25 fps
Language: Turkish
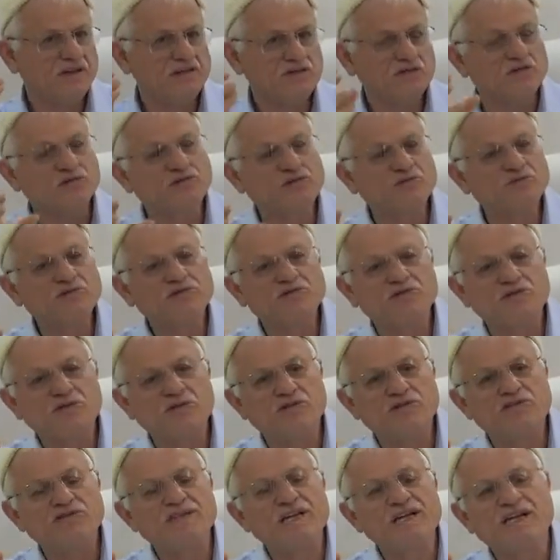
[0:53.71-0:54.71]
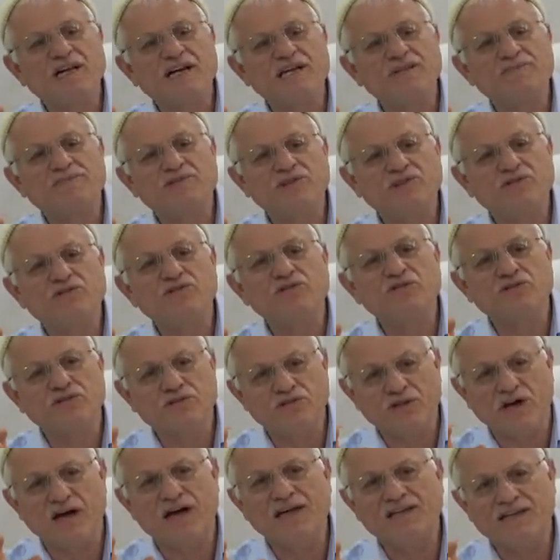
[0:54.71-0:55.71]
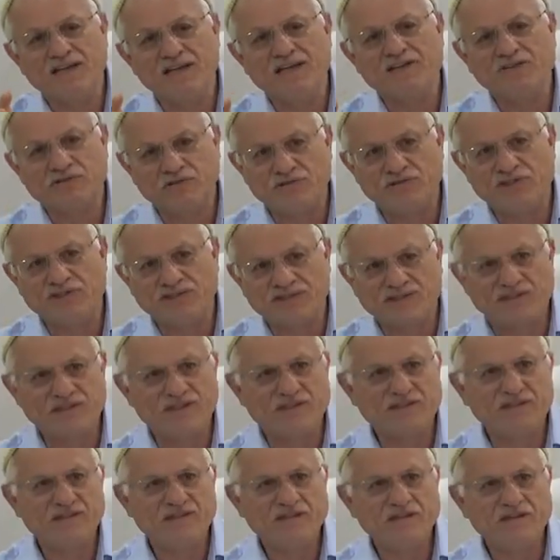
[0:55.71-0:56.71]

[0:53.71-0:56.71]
Gözümüzün önünde kayıp gidiyor aylar güneşte.